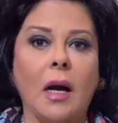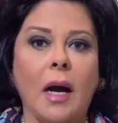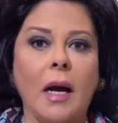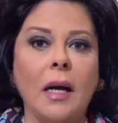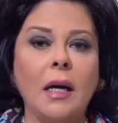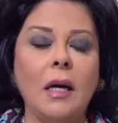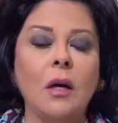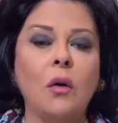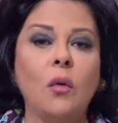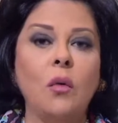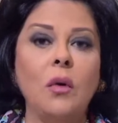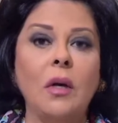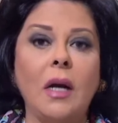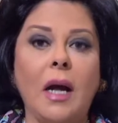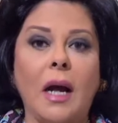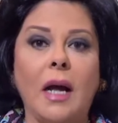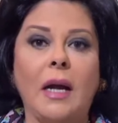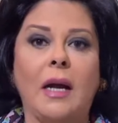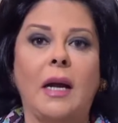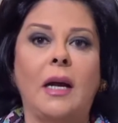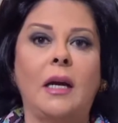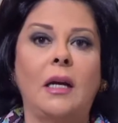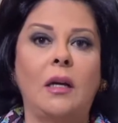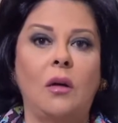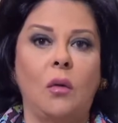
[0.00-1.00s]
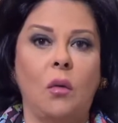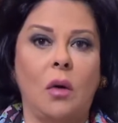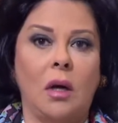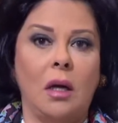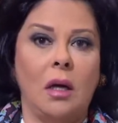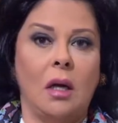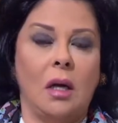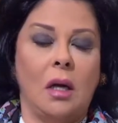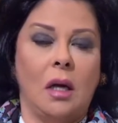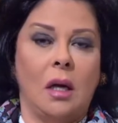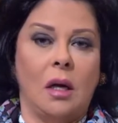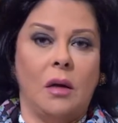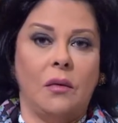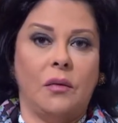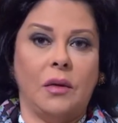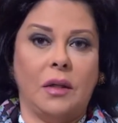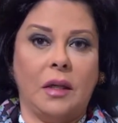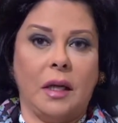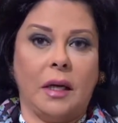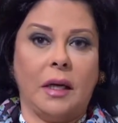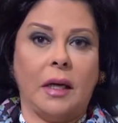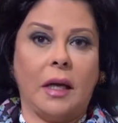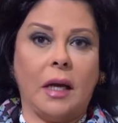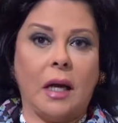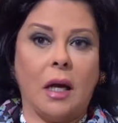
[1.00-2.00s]
على كل حاجه حلوه في
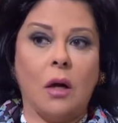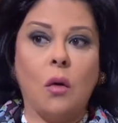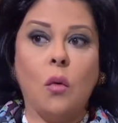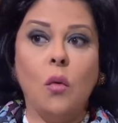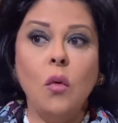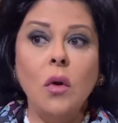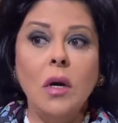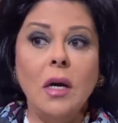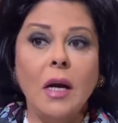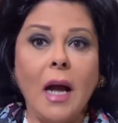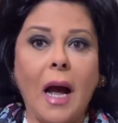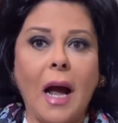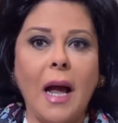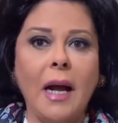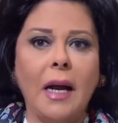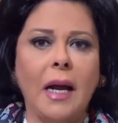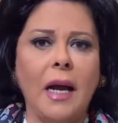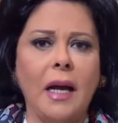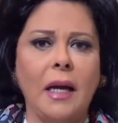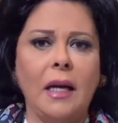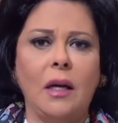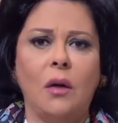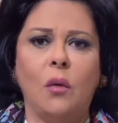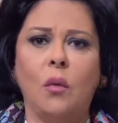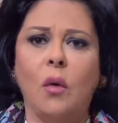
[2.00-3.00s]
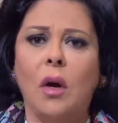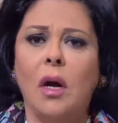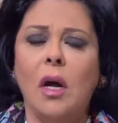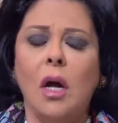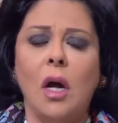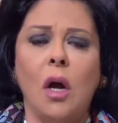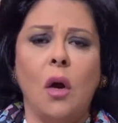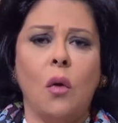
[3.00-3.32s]
تاريخها كل حاجه حلوه